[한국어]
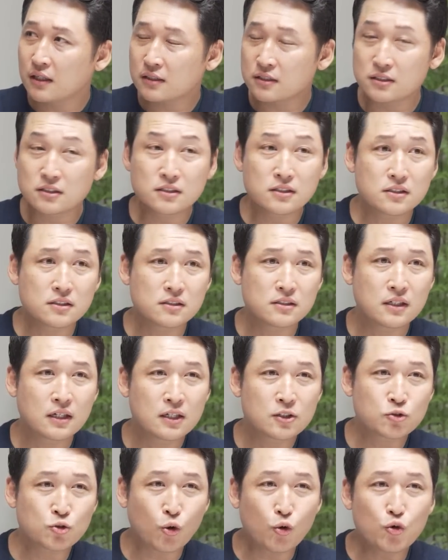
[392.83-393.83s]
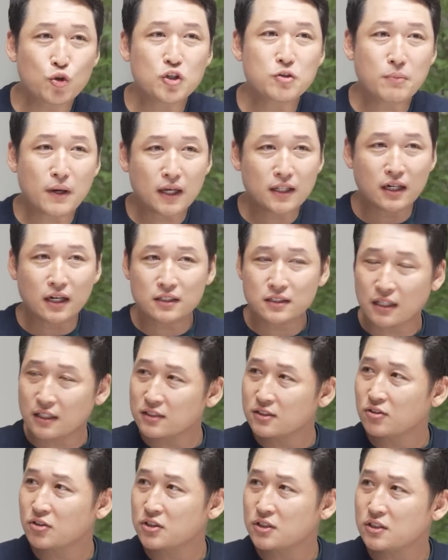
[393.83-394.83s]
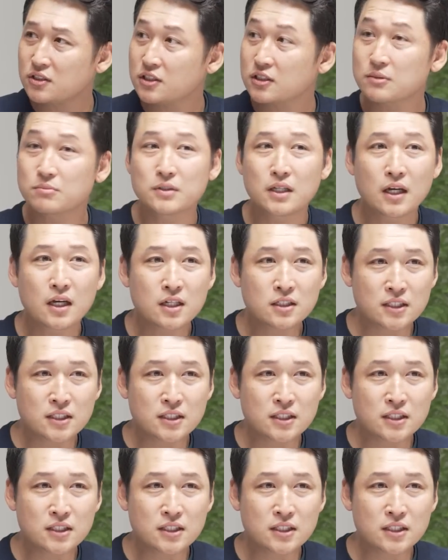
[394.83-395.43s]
그 초입에 해당되는 것이 지금